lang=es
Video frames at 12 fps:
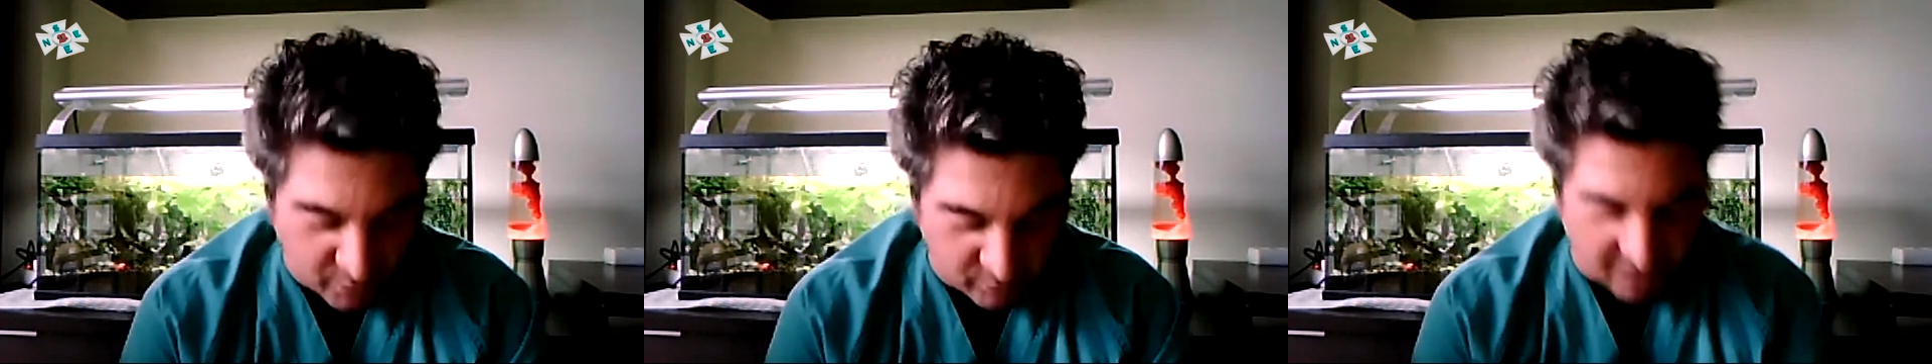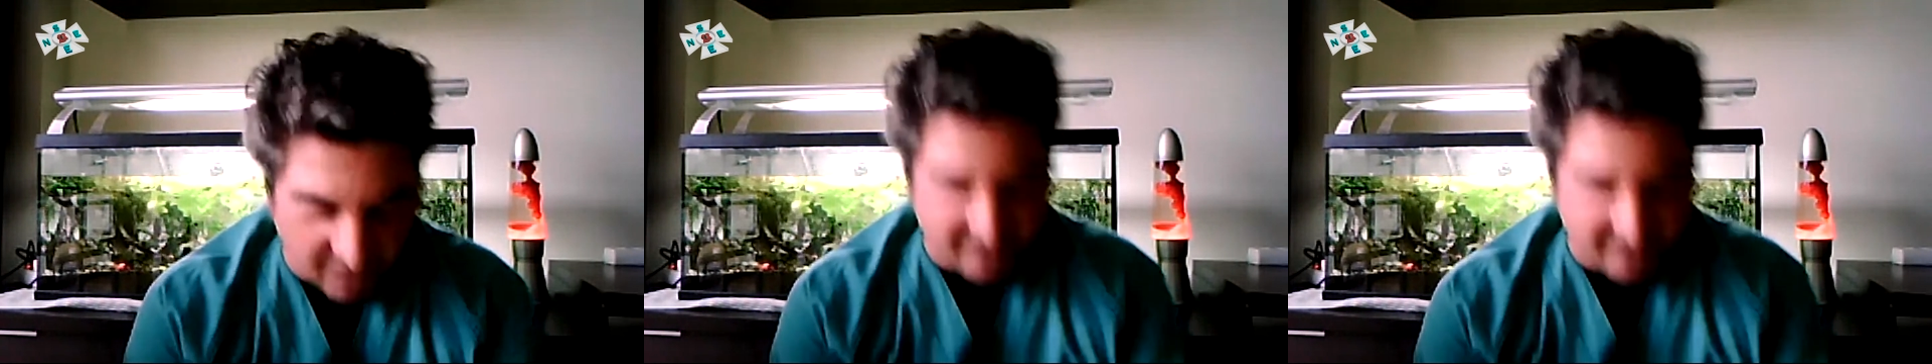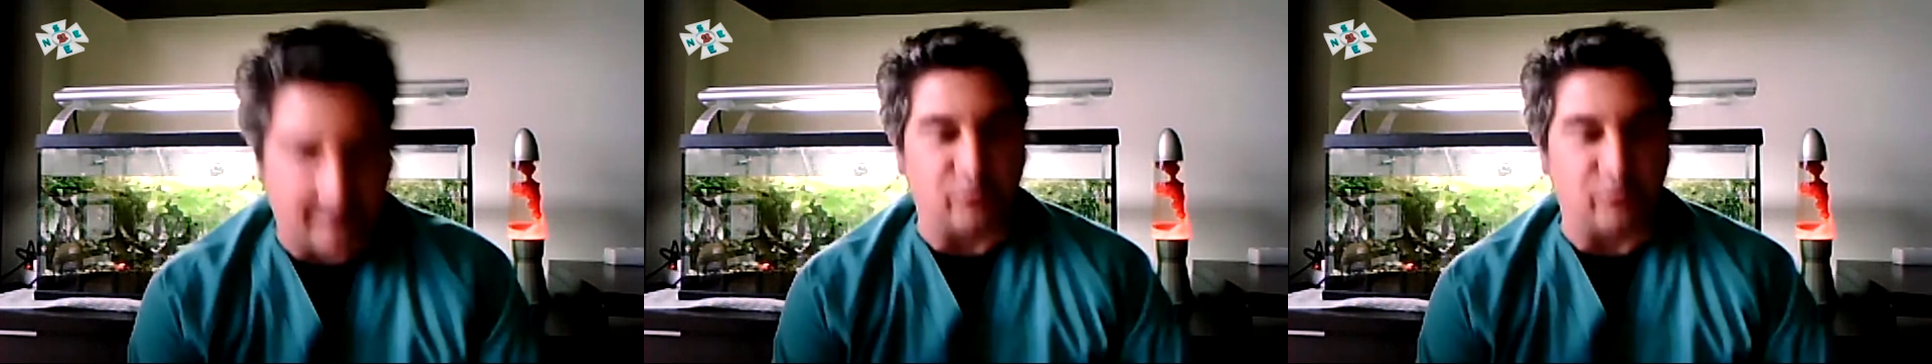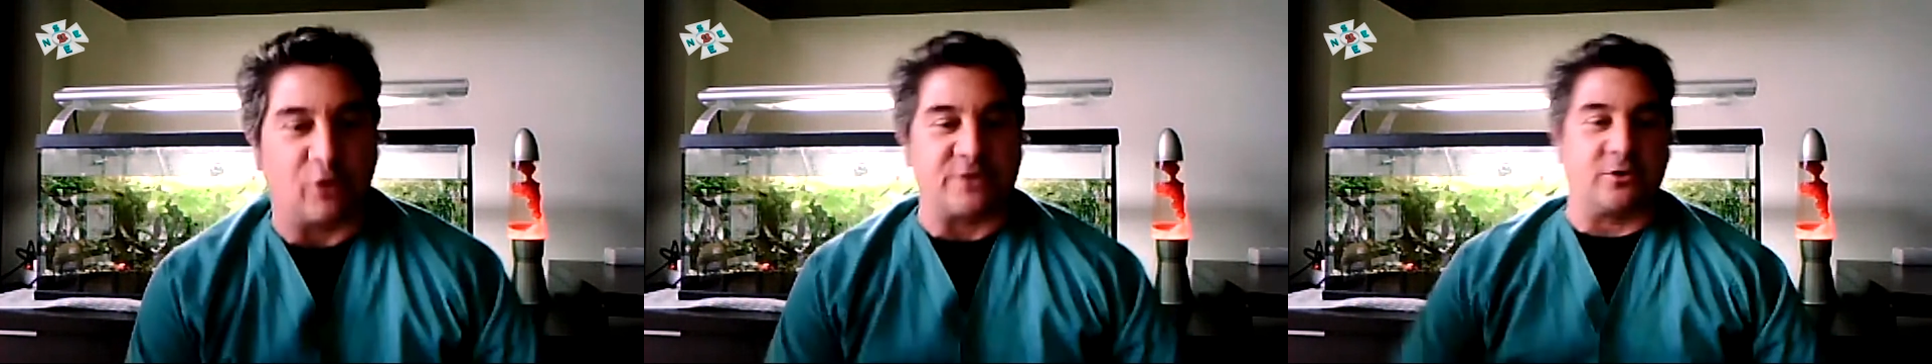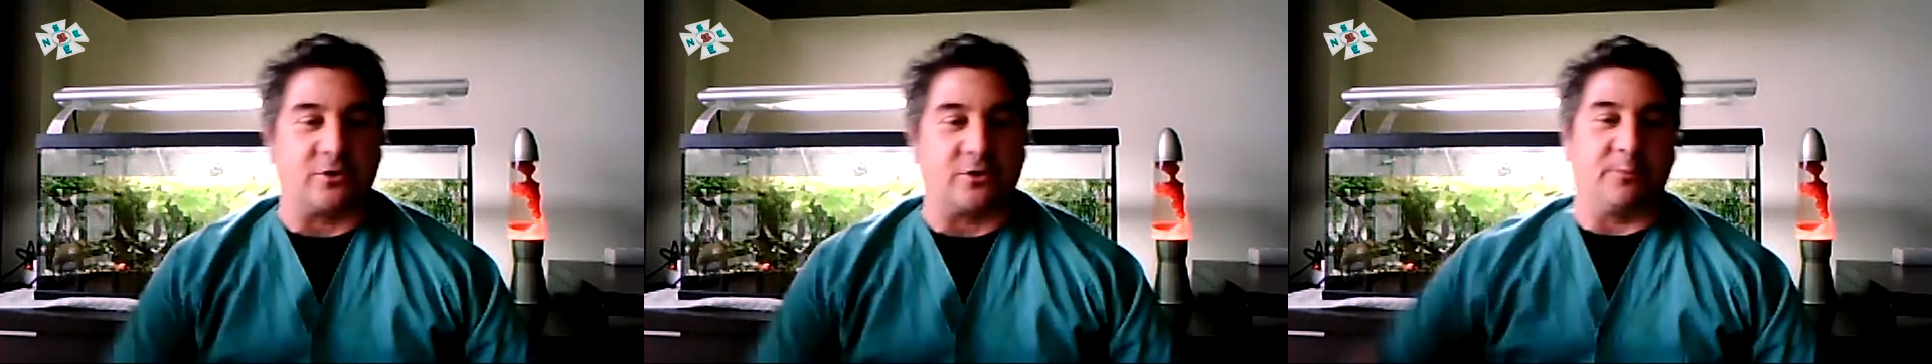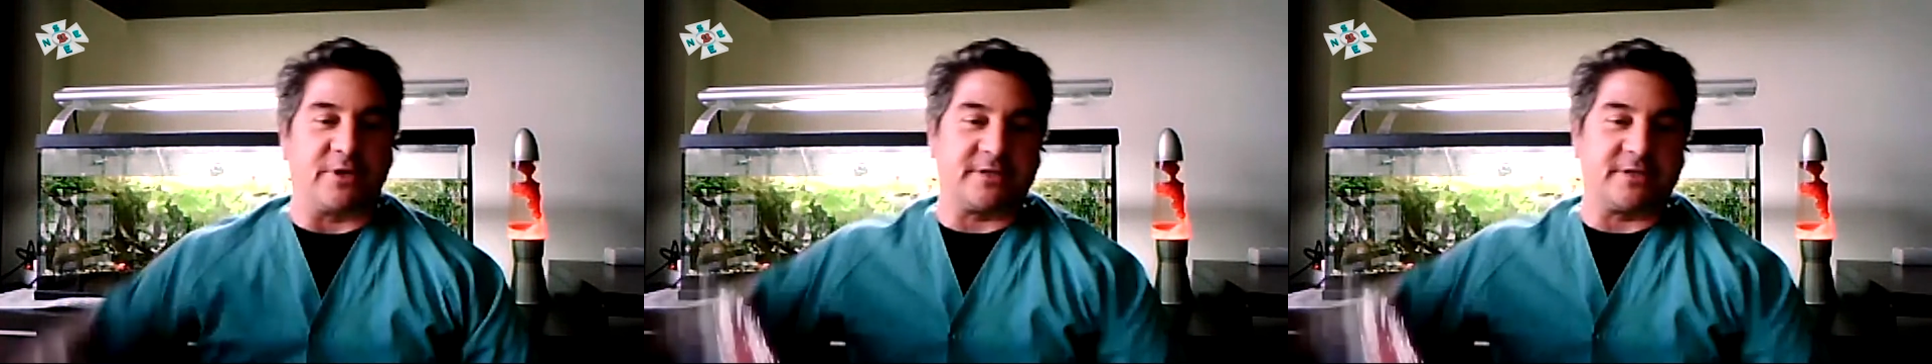Y bueno, una vez hablado todo
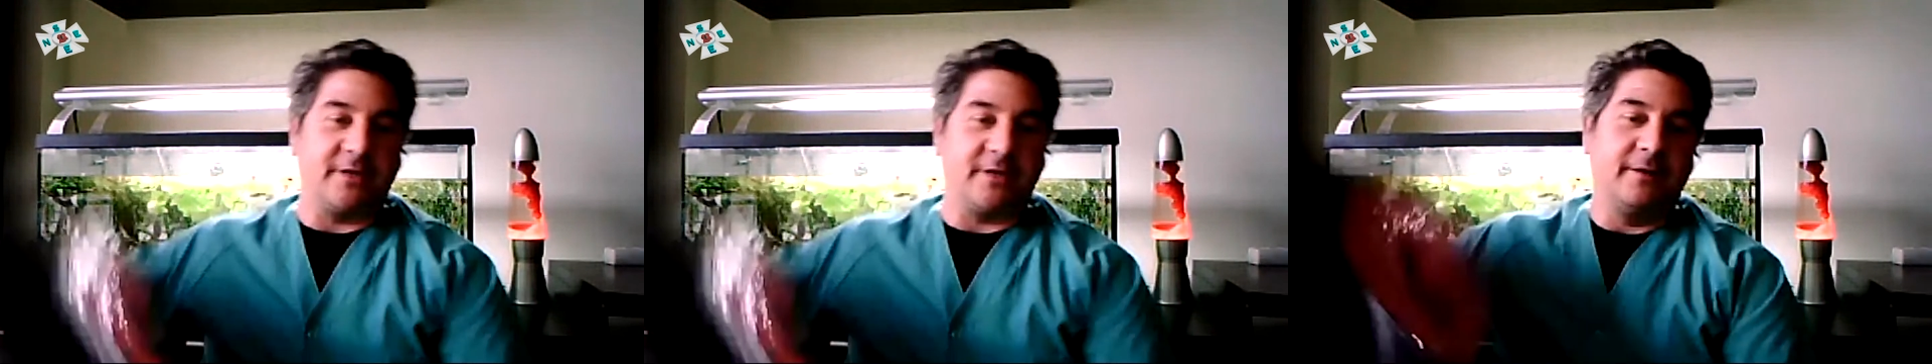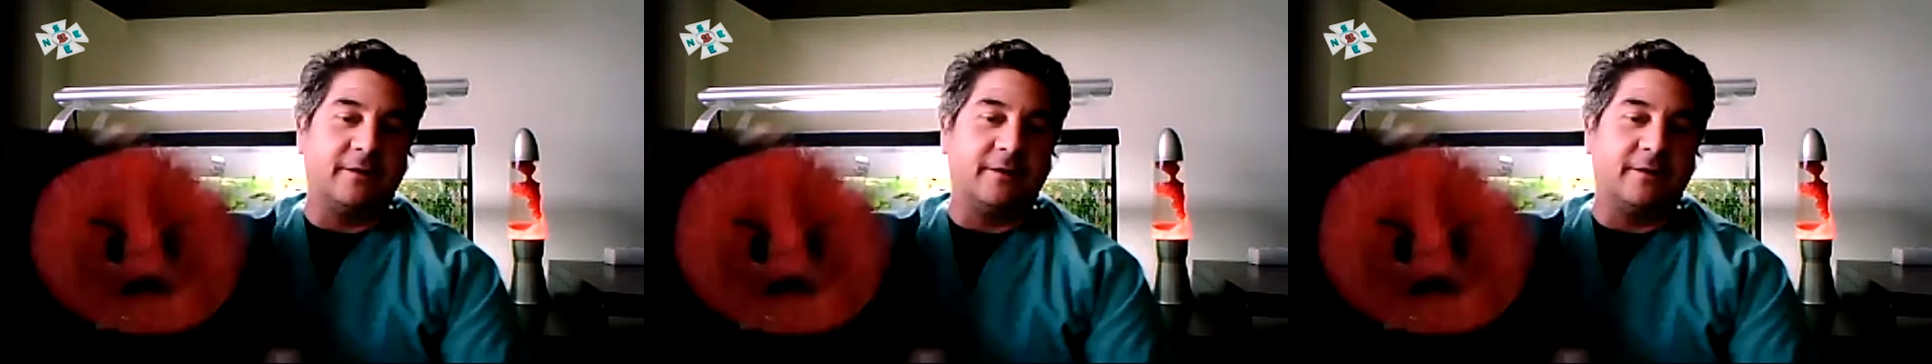esto, pues